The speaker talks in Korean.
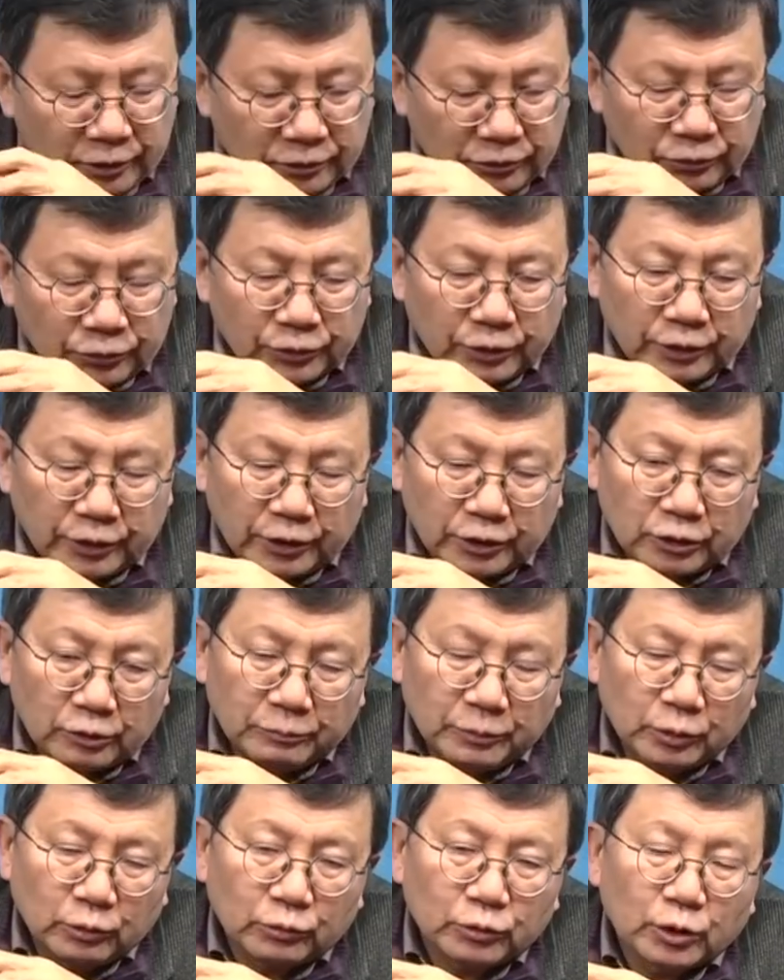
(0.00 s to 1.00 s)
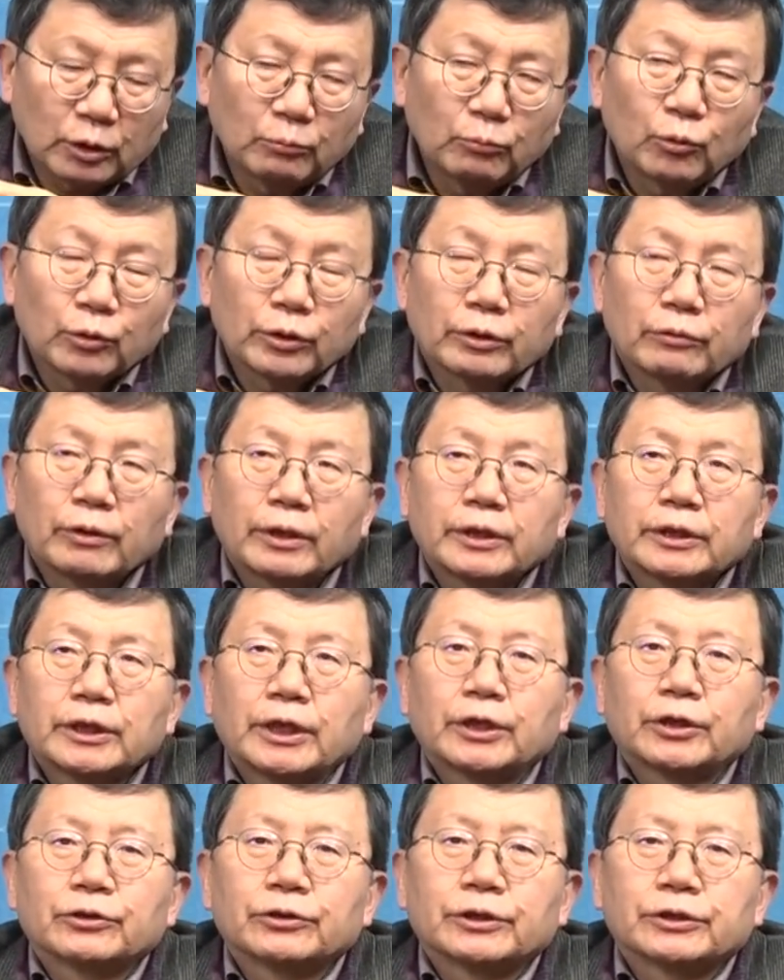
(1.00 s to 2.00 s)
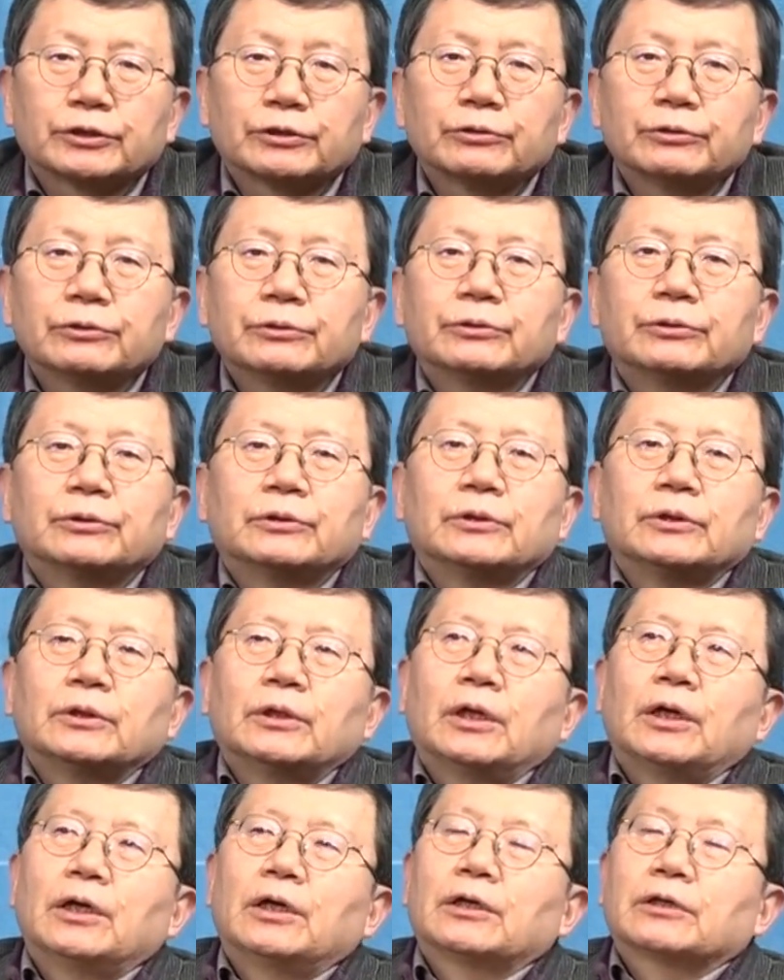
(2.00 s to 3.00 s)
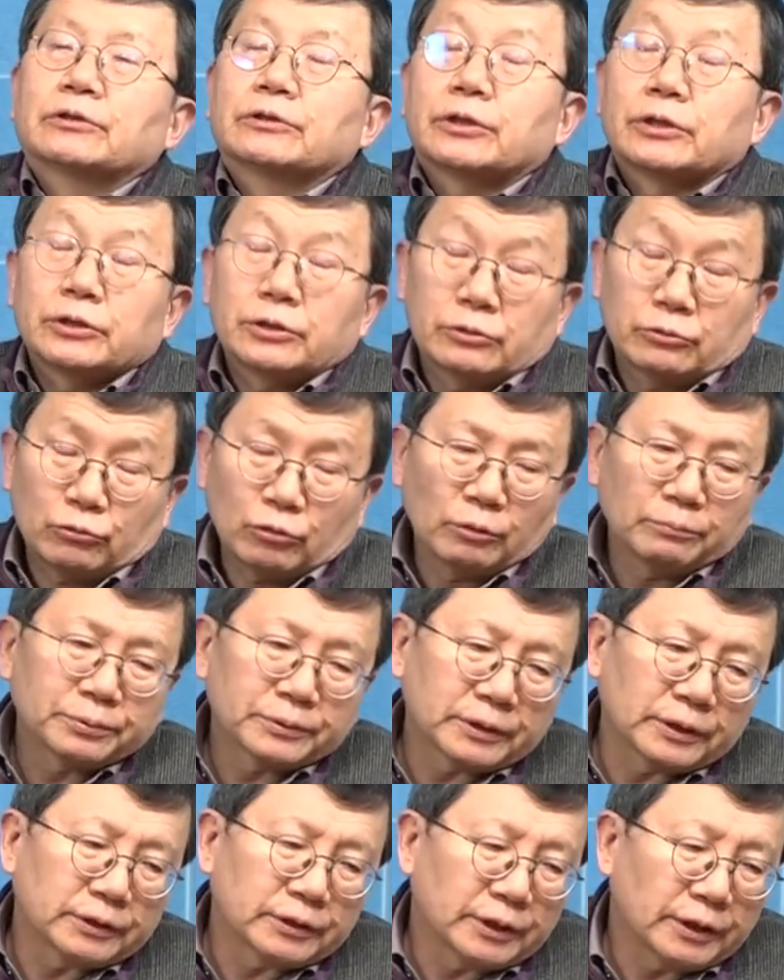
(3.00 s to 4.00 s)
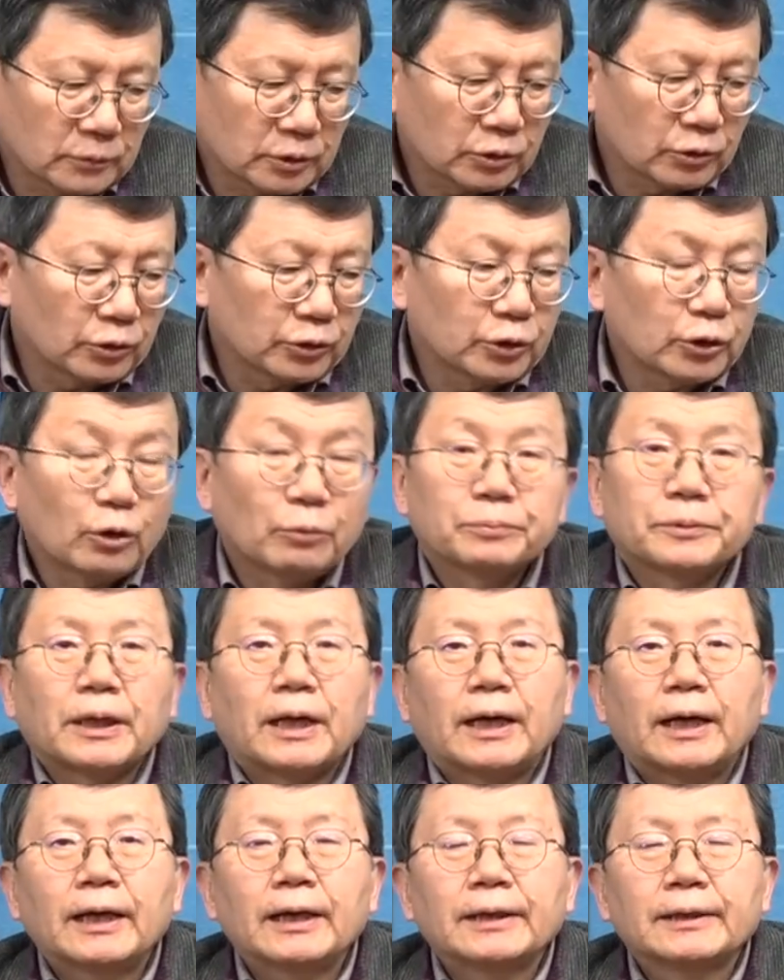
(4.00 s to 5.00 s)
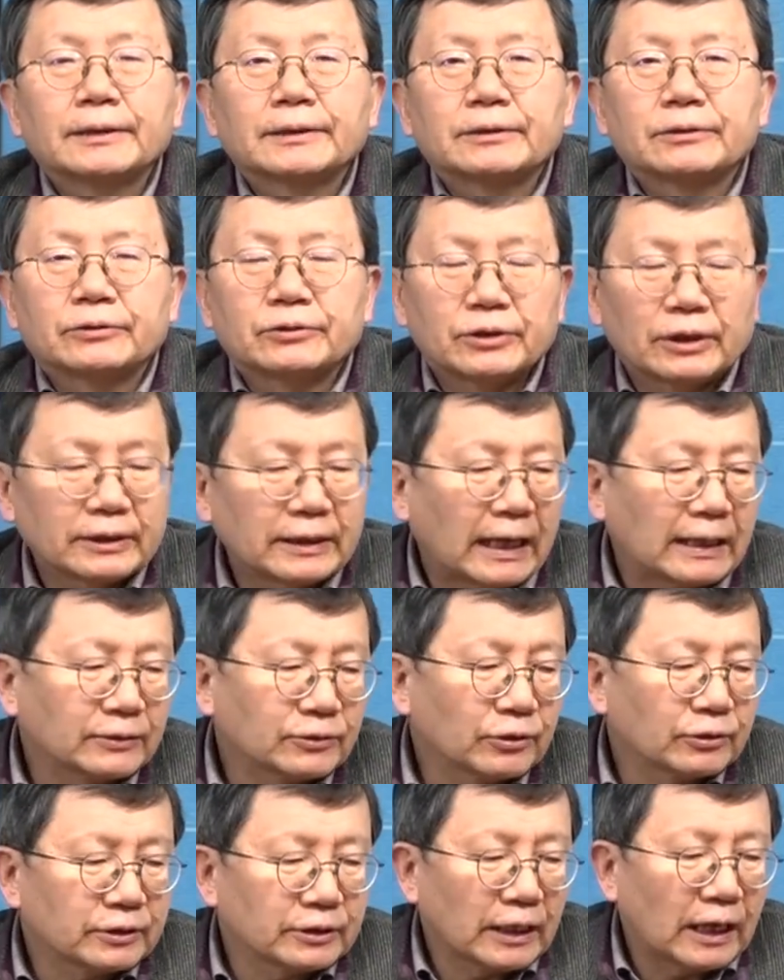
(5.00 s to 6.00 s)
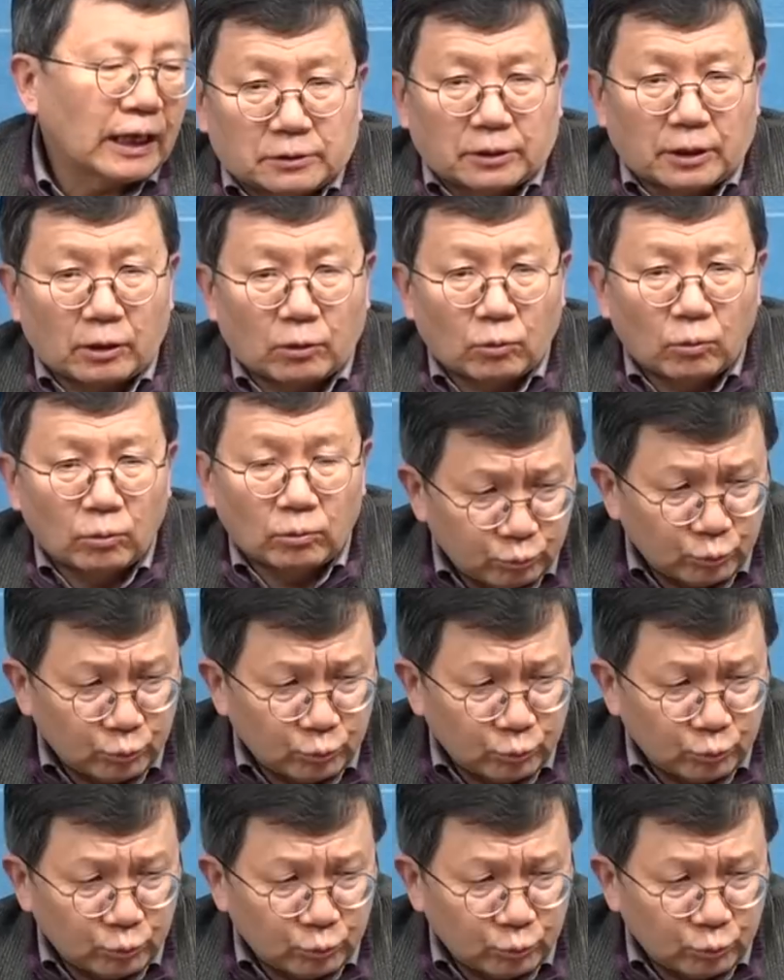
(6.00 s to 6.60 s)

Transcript: 그것에 대해서 미국 정보기관이나 이런 데서 어, 그때 트럼프 때인데 그런 일 없다. 그거 다 낭설이다. 라고